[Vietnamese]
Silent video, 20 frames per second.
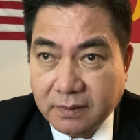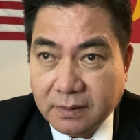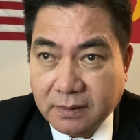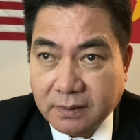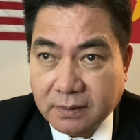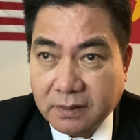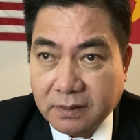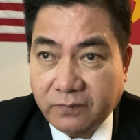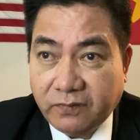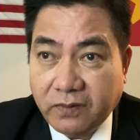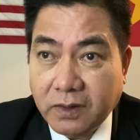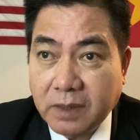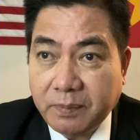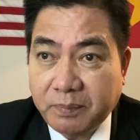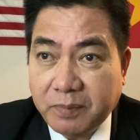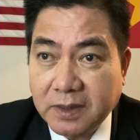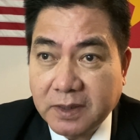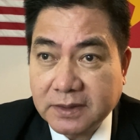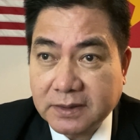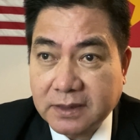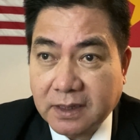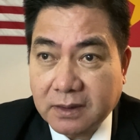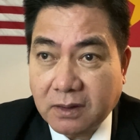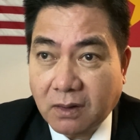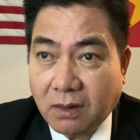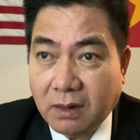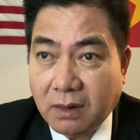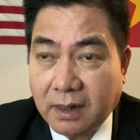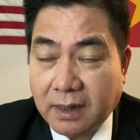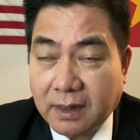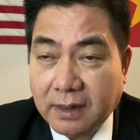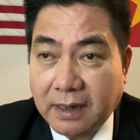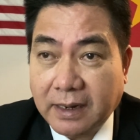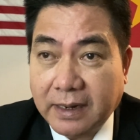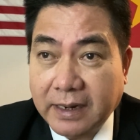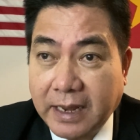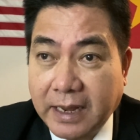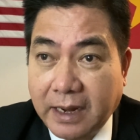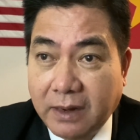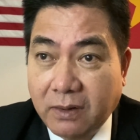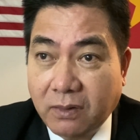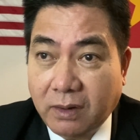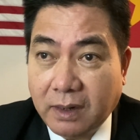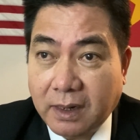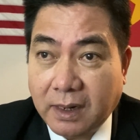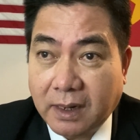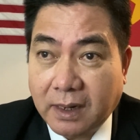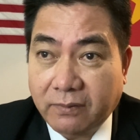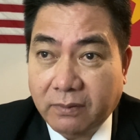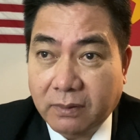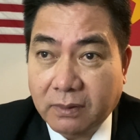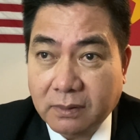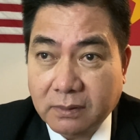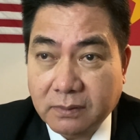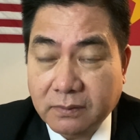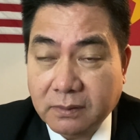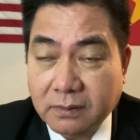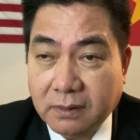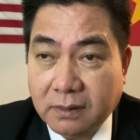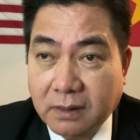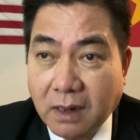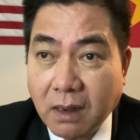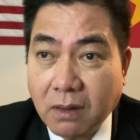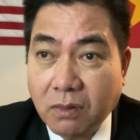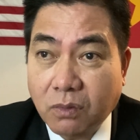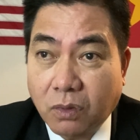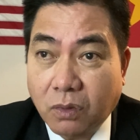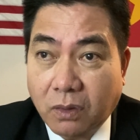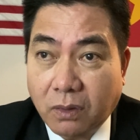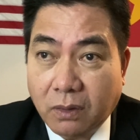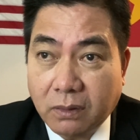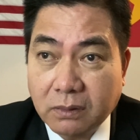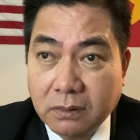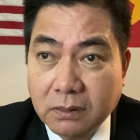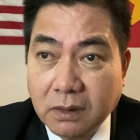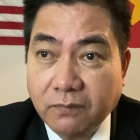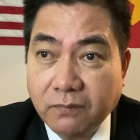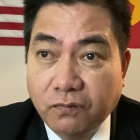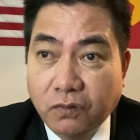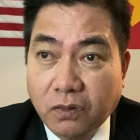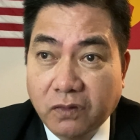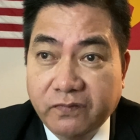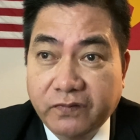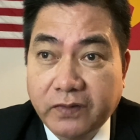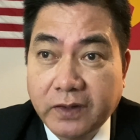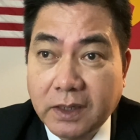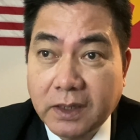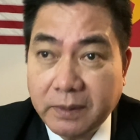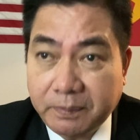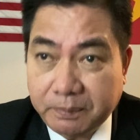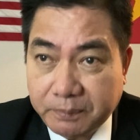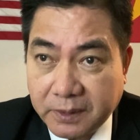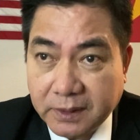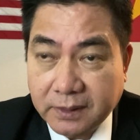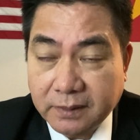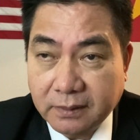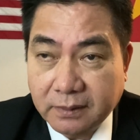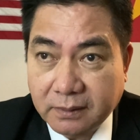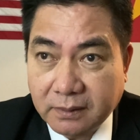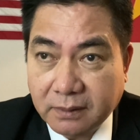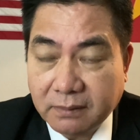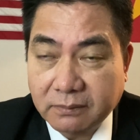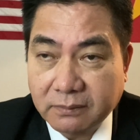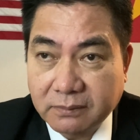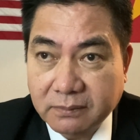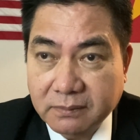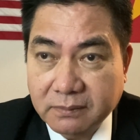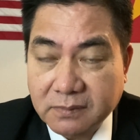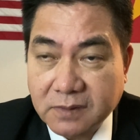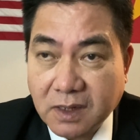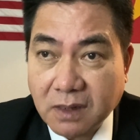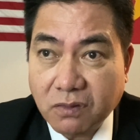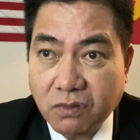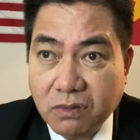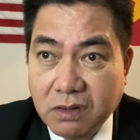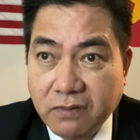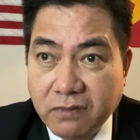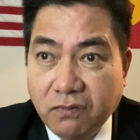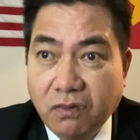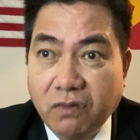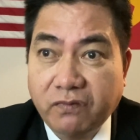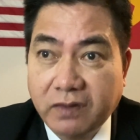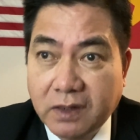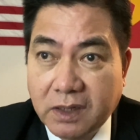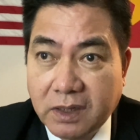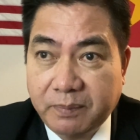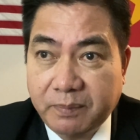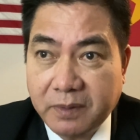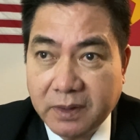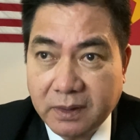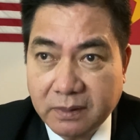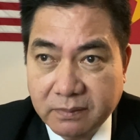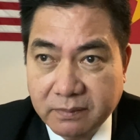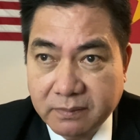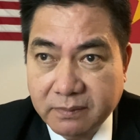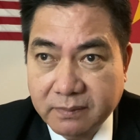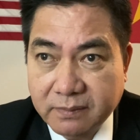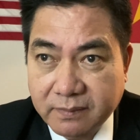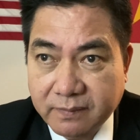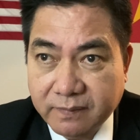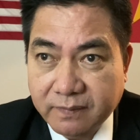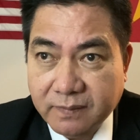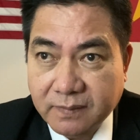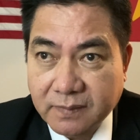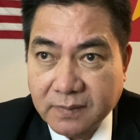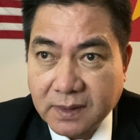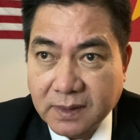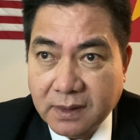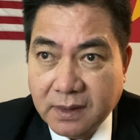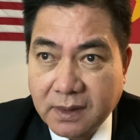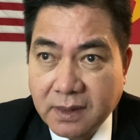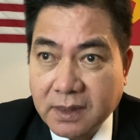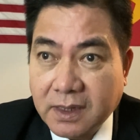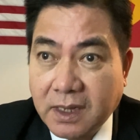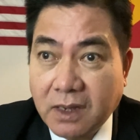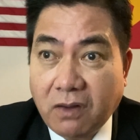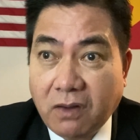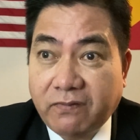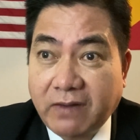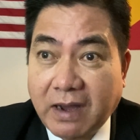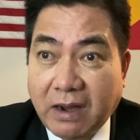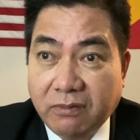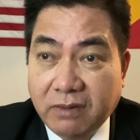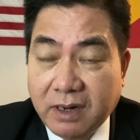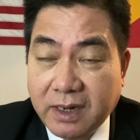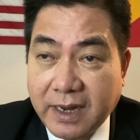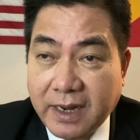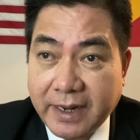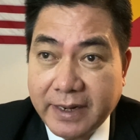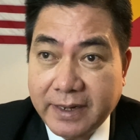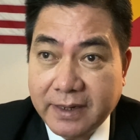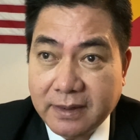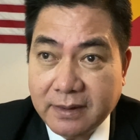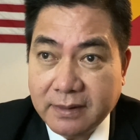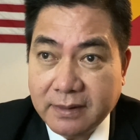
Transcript: chữ philippines là do là là để nói rằng là đất của đức vua philip đất của đức vua philip đó khi họ vào nơi đây đó